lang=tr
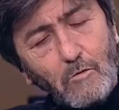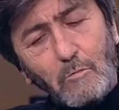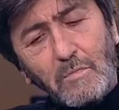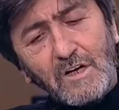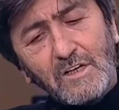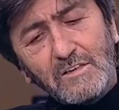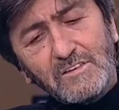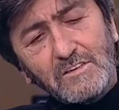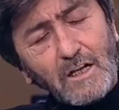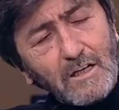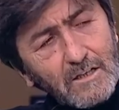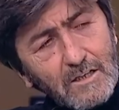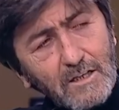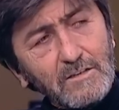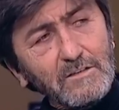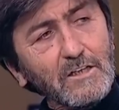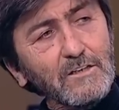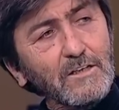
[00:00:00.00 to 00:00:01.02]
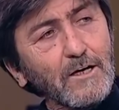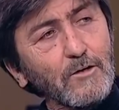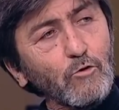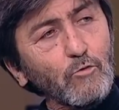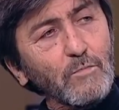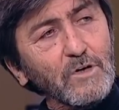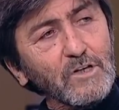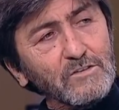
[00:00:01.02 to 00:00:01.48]
o bana sallayan da
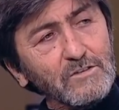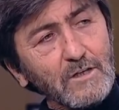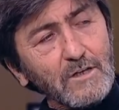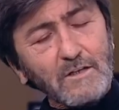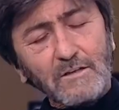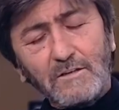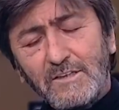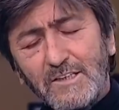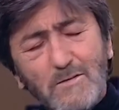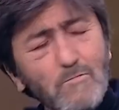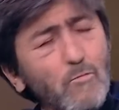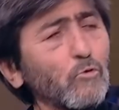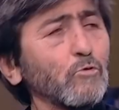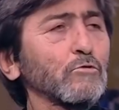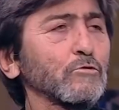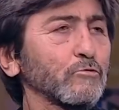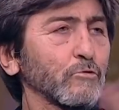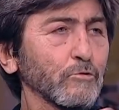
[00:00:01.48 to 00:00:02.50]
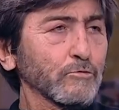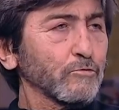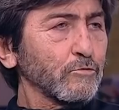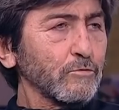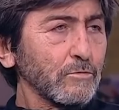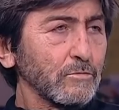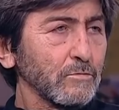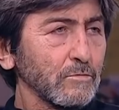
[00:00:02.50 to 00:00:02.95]
dahil olmak üzere kim olursa
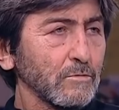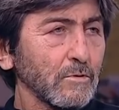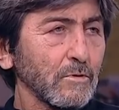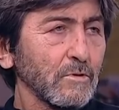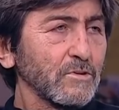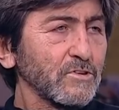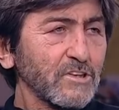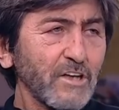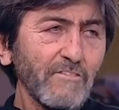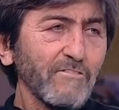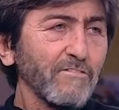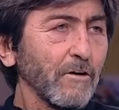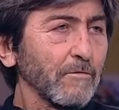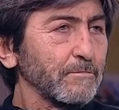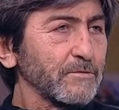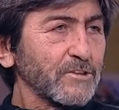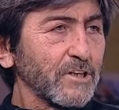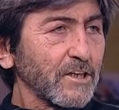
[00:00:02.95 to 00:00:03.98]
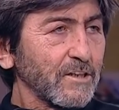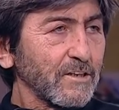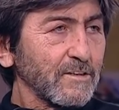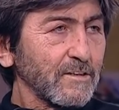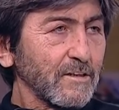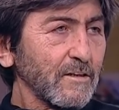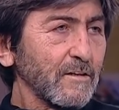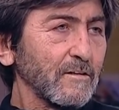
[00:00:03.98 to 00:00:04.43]
olsun şeffaf bir
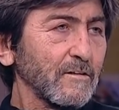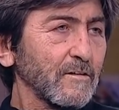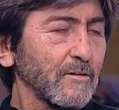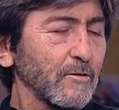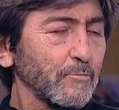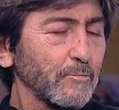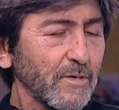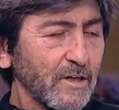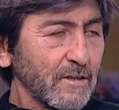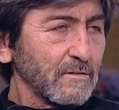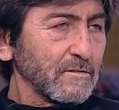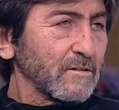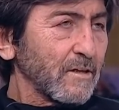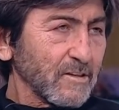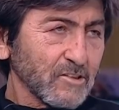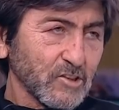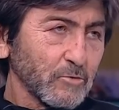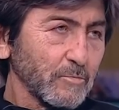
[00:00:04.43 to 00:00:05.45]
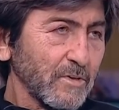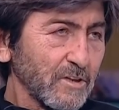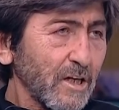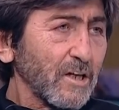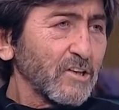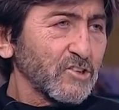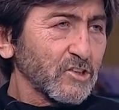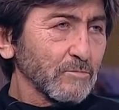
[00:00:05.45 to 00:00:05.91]
şekilde ben
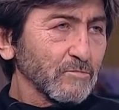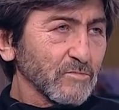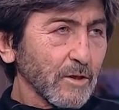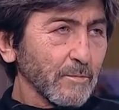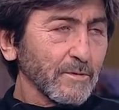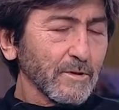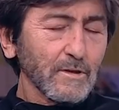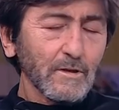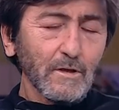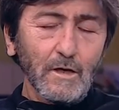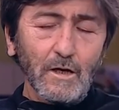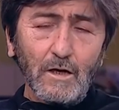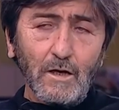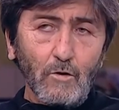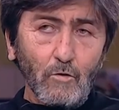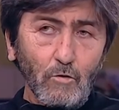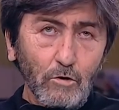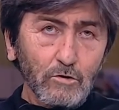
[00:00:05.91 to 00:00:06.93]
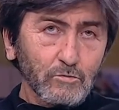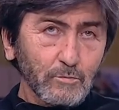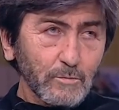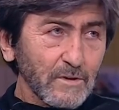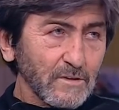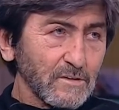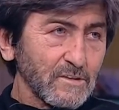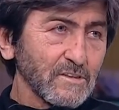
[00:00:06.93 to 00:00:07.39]
tartışmaya da açığım tabii. Hoş
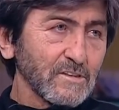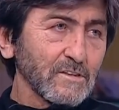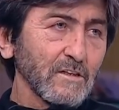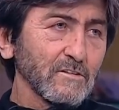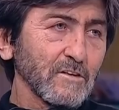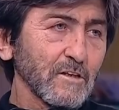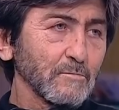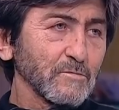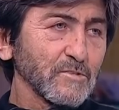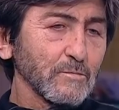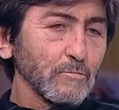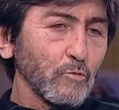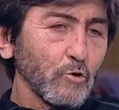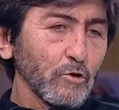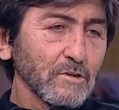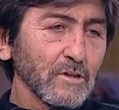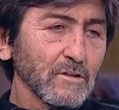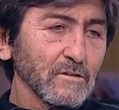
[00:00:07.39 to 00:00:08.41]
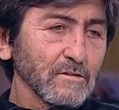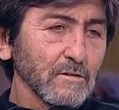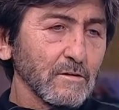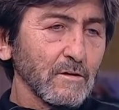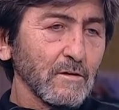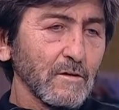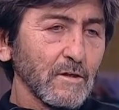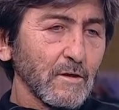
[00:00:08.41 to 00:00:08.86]
ben insanlarımızın bu kadar
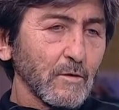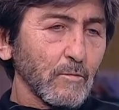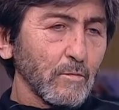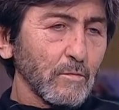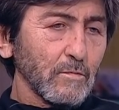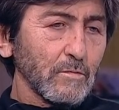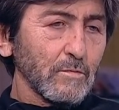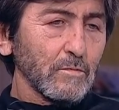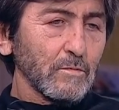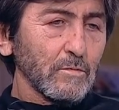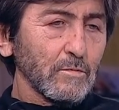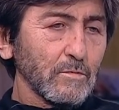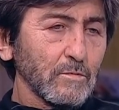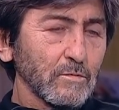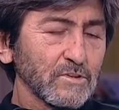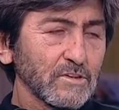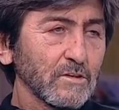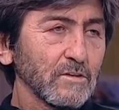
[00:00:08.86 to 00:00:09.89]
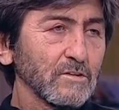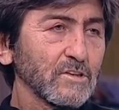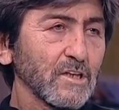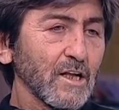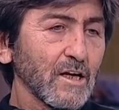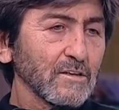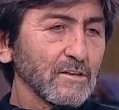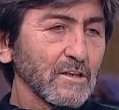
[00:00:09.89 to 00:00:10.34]
ıı,
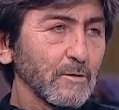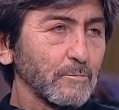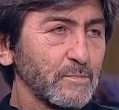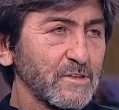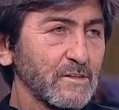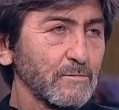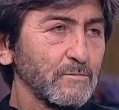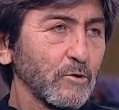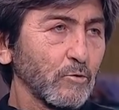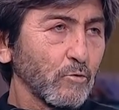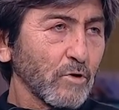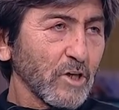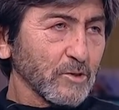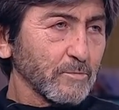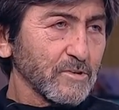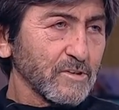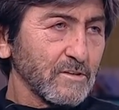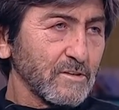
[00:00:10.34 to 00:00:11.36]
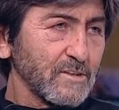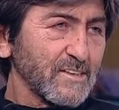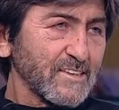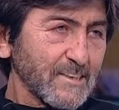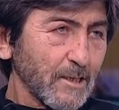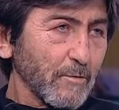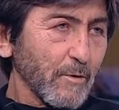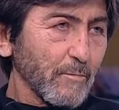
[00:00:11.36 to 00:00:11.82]
sıkıntılarda bizimle uğraşmasını
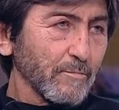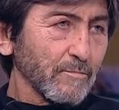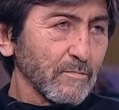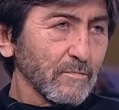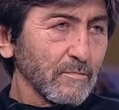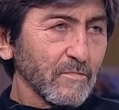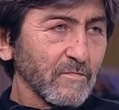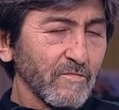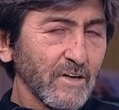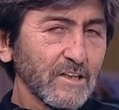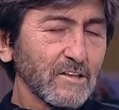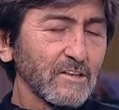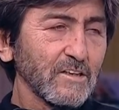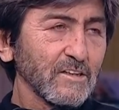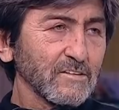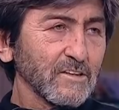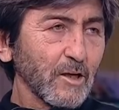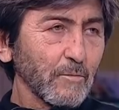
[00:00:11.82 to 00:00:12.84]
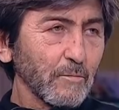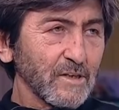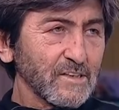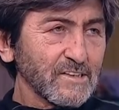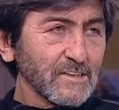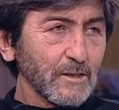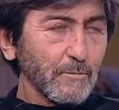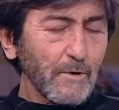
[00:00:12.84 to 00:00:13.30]
istemem. Vakitlerini de
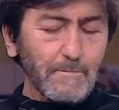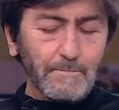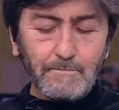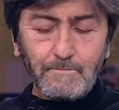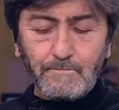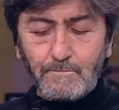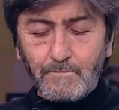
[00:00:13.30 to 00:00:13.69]
almak istemem.